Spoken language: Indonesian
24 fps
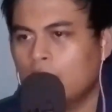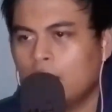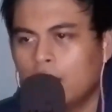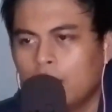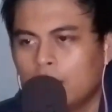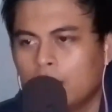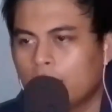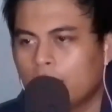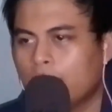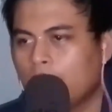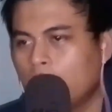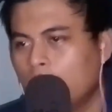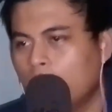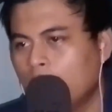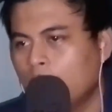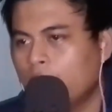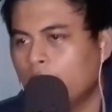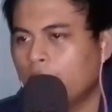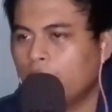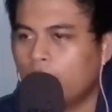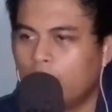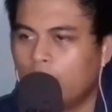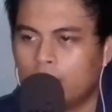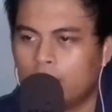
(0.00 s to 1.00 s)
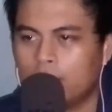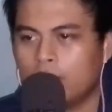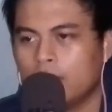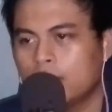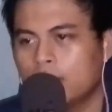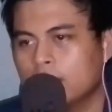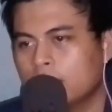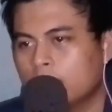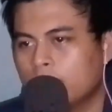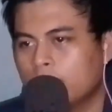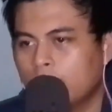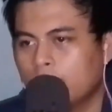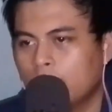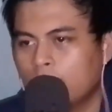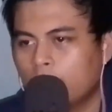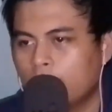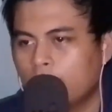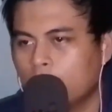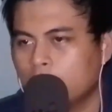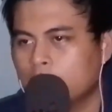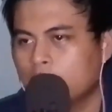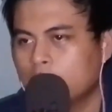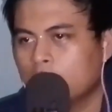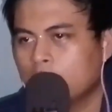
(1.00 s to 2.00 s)
Infill Font
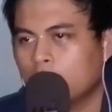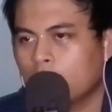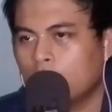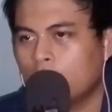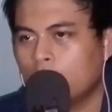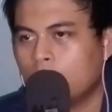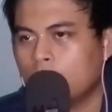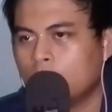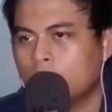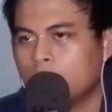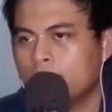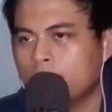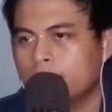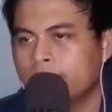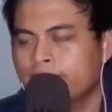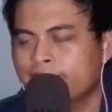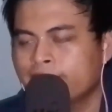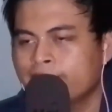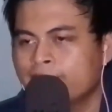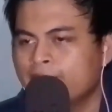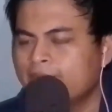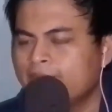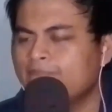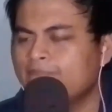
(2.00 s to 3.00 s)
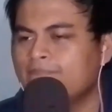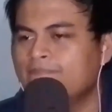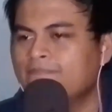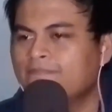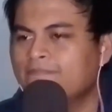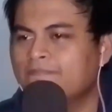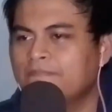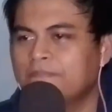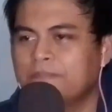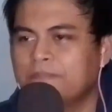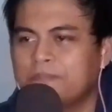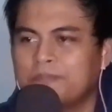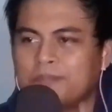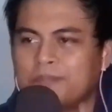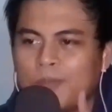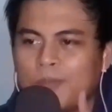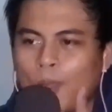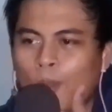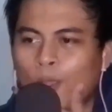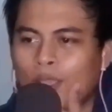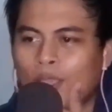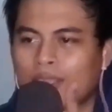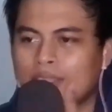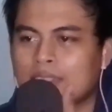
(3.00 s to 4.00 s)
Inspiration Zero. Hmm,
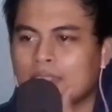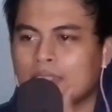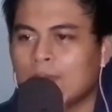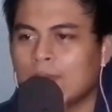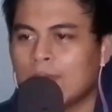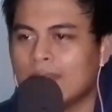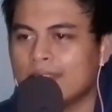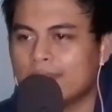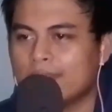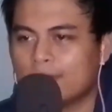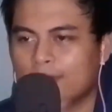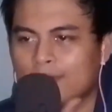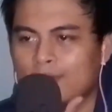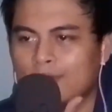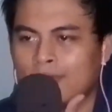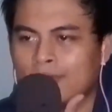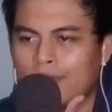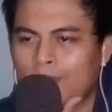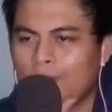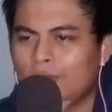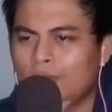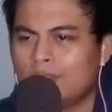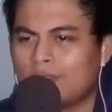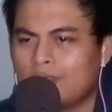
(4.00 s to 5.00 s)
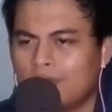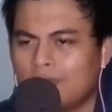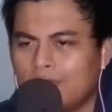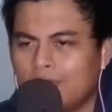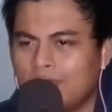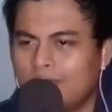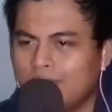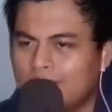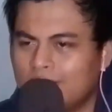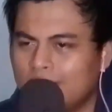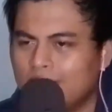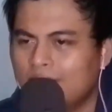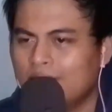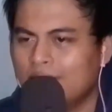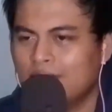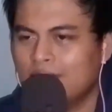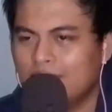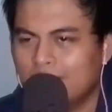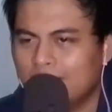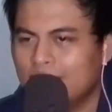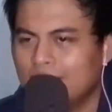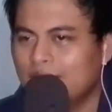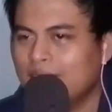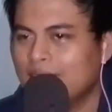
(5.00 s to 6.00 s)
oke okay sih, masuk juga menurut gue.
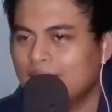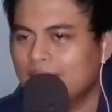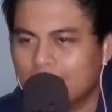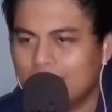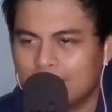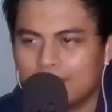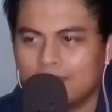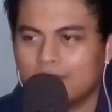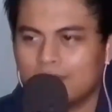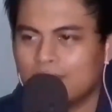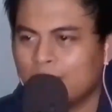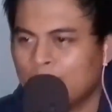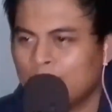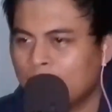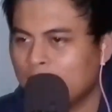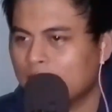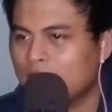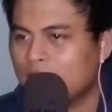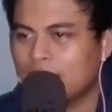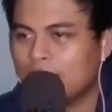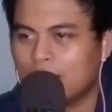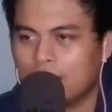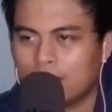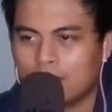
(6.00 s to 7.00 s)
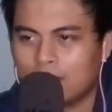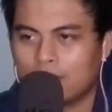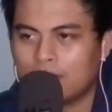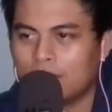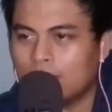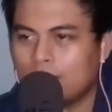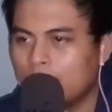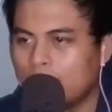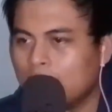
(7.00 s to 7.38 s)
Pivot Zero.